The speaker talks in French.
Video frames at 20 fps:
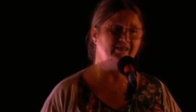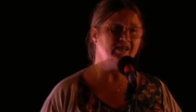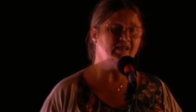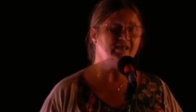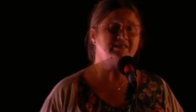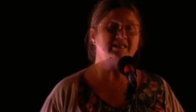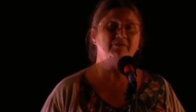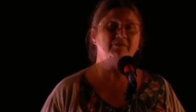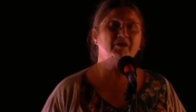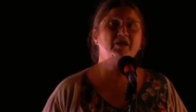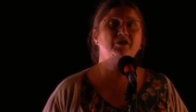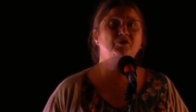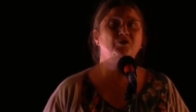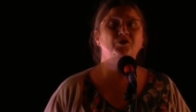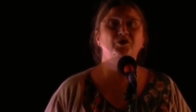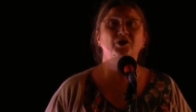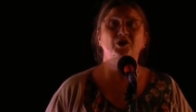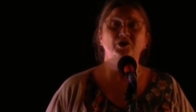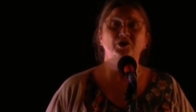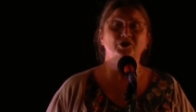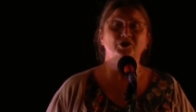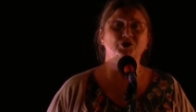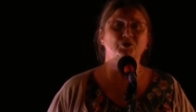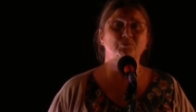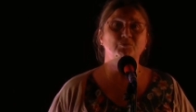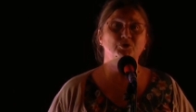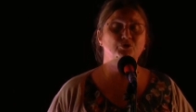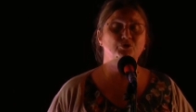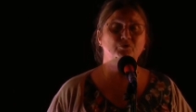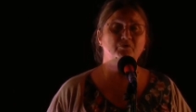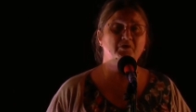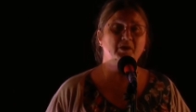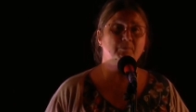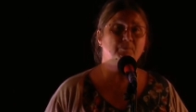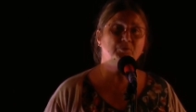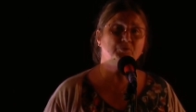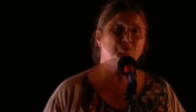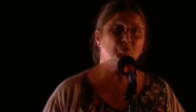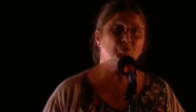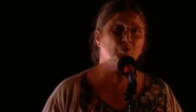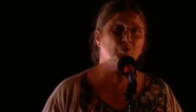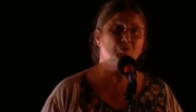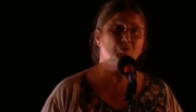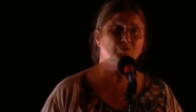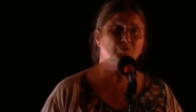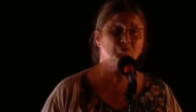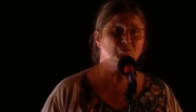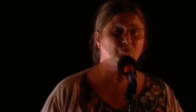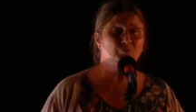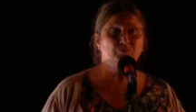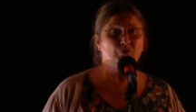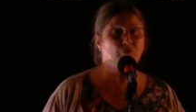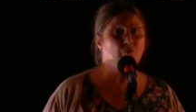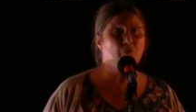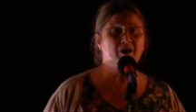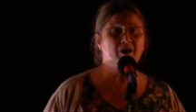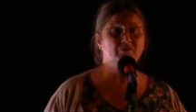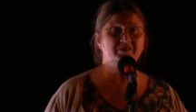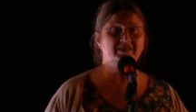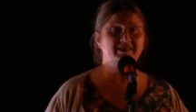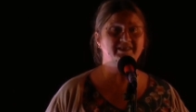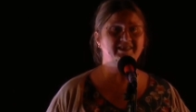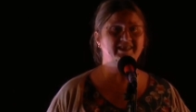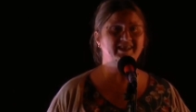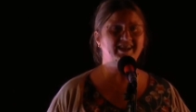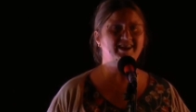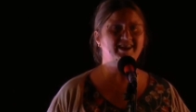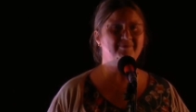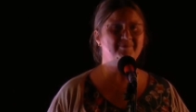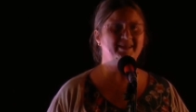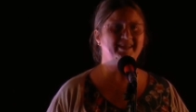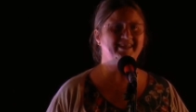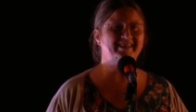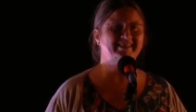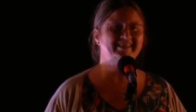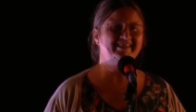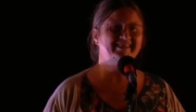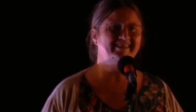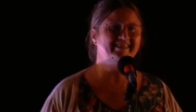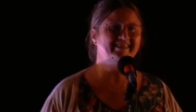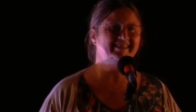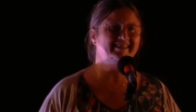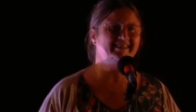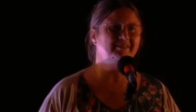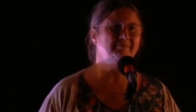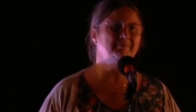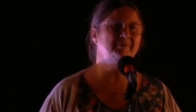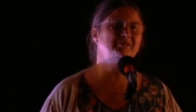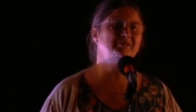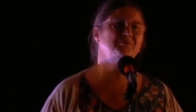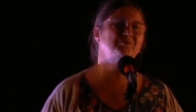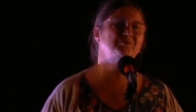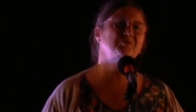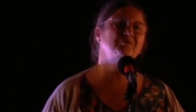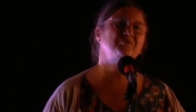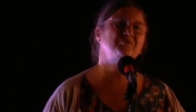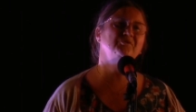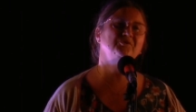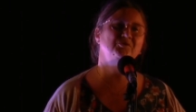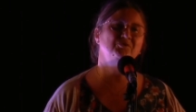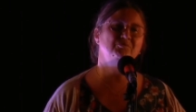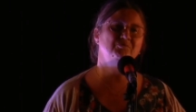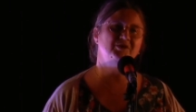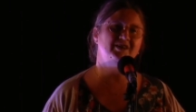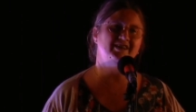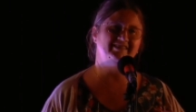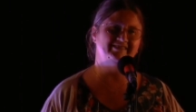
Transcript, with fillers: C'est vrai que je me souviens plus trop pourquoi on était là, mais, mais tout au fond de moi,